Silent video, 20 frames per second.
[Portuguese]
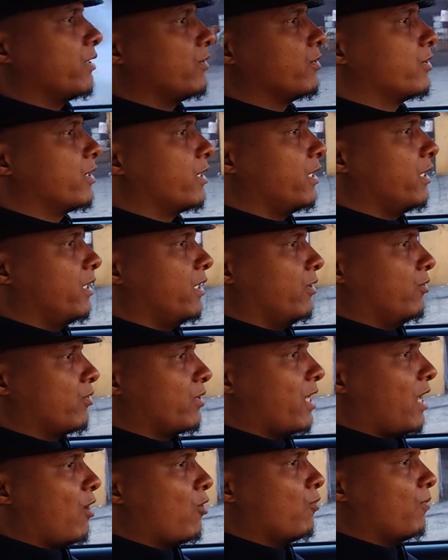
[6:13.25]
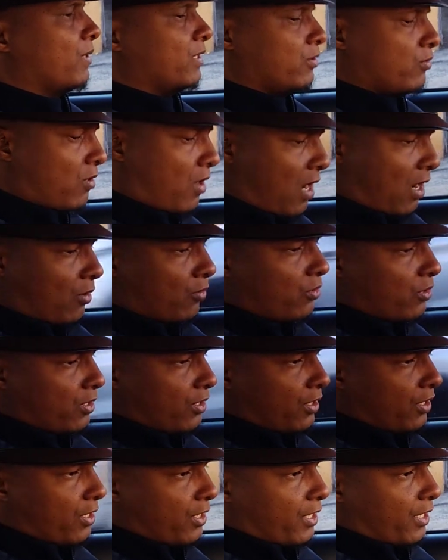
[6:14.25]
Eu queria um carro manual
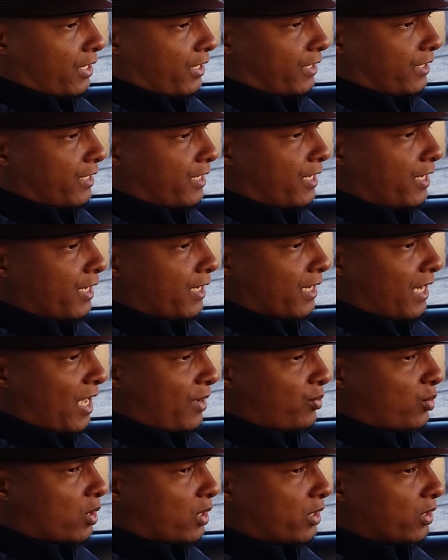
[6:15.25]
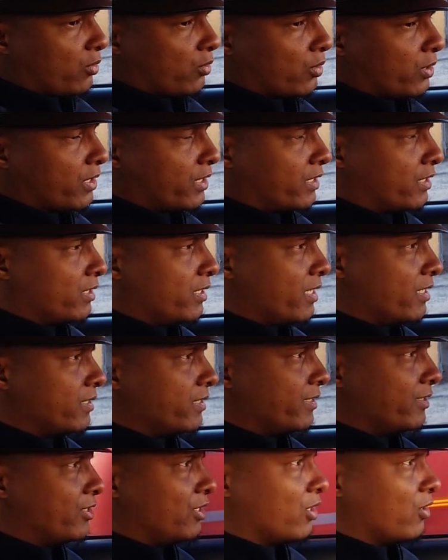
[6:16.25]
e na época que eu
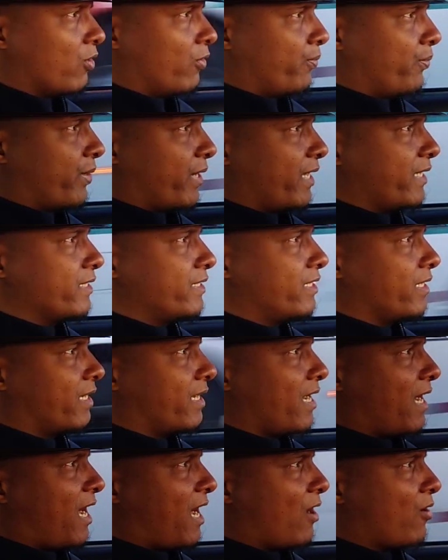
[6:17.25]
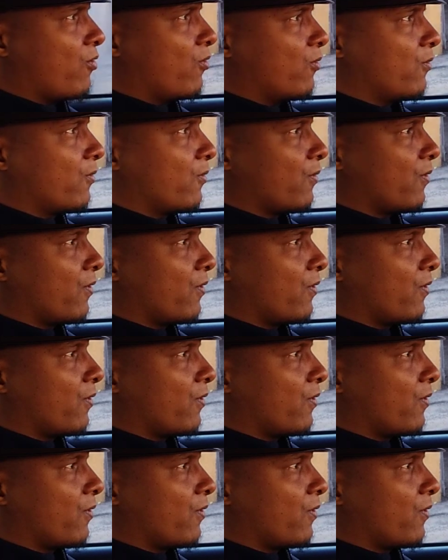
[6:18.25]
decidi comprar esse carro,